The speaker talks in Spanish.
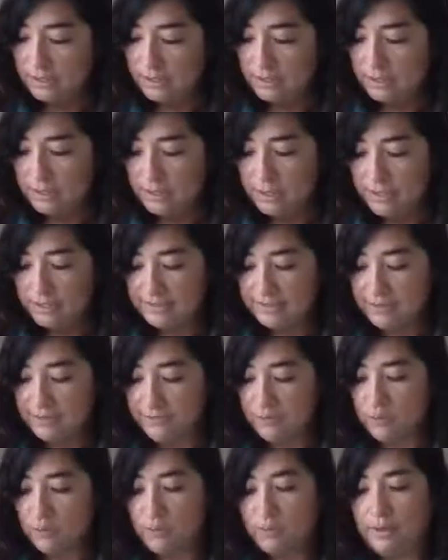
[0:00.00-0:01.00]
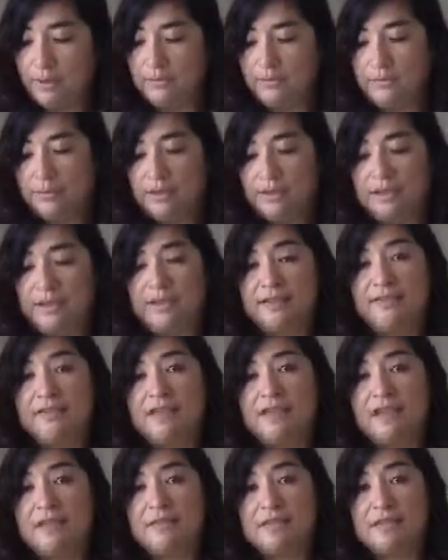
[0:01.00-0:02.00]
De esta forma, que
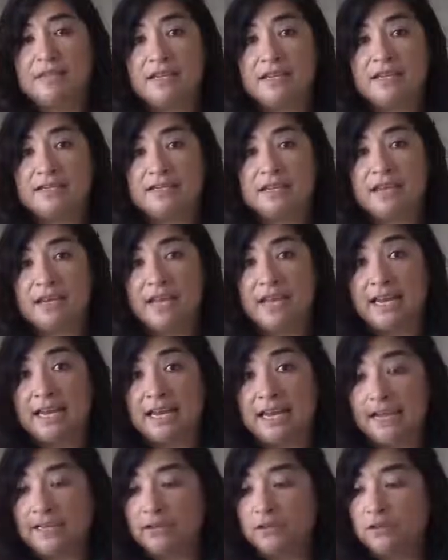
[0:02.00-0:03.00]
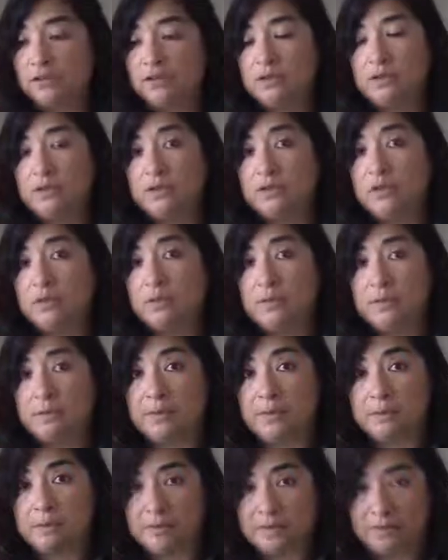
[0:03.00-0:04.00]
este ya vendría a ser el alto de nuestro
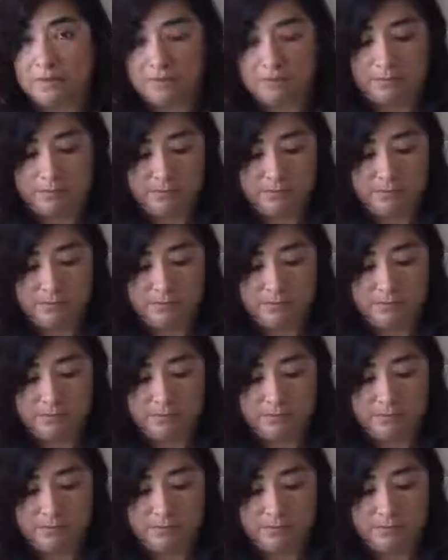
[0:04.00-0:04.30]
primer piso.